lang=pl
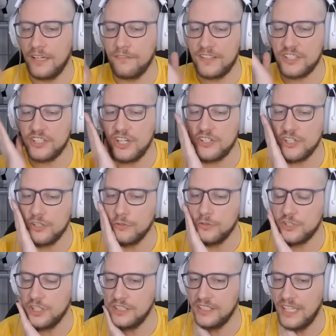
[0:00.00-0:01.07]
najważniejszy
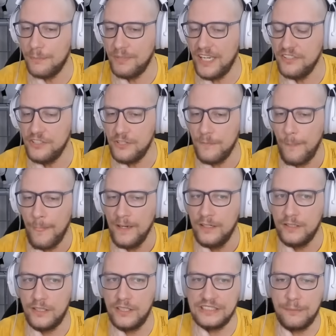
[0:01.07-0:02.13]
ruch, czyli D5.
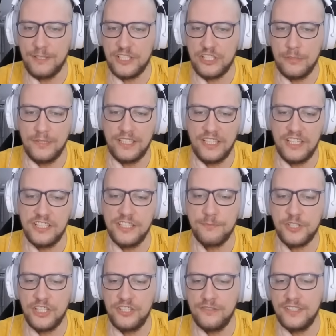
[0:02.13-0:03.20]
No i zobaczymy,
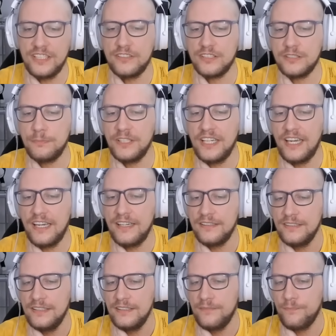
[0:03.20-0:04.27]
jeśli przeciwnik to zbije,
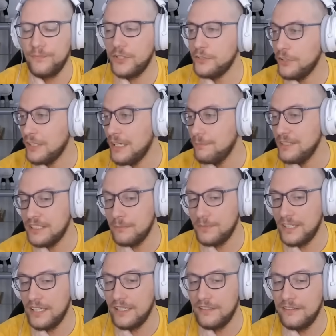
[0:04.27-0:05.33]
no to gramy
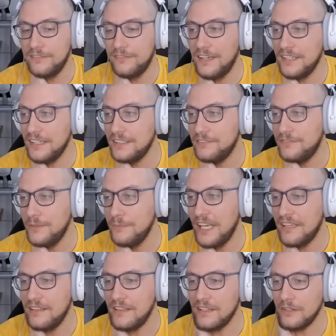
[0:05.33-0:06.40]
sobie wariant
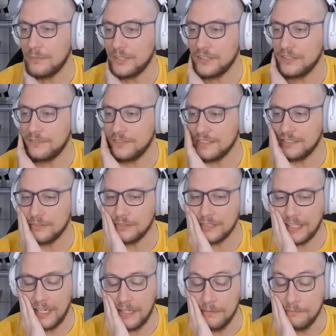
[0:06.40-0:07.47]
wymienny obrony
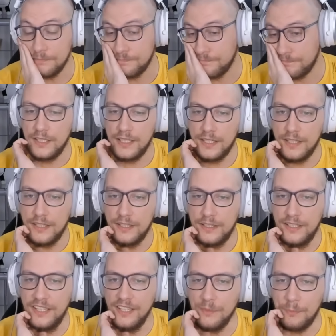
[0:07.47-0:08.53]
francuskiej. E,
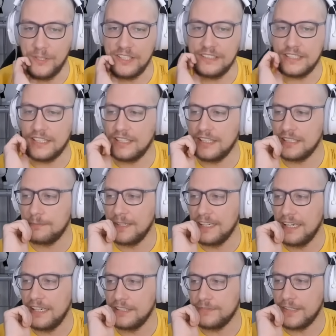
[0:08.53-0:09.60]
I oponent gra
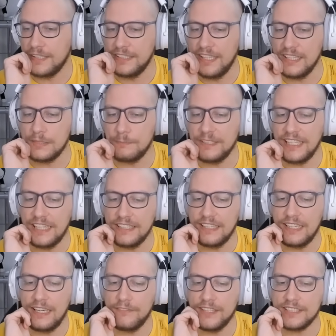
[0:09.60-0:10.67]
Hetman E2. I teraz
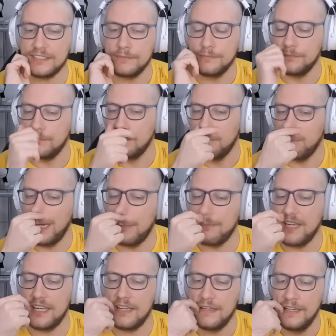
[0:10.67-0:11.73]
pytanie dla Was.
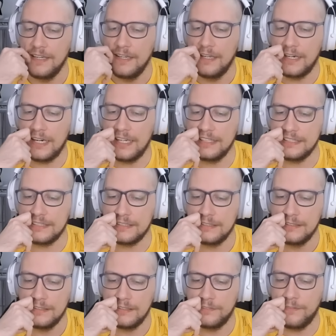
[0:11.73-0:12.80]
Mamy
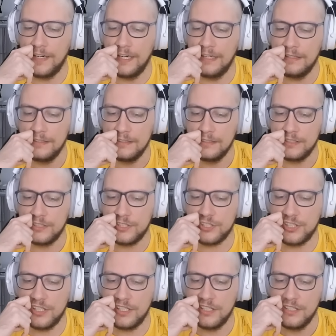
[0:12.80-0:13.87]
raz, dwa,
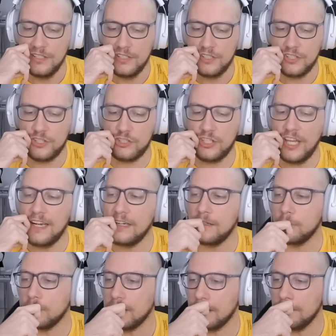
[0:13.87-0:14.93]
trzy,
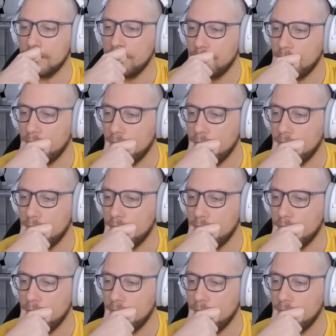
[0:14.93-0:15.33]
cztery ruchy.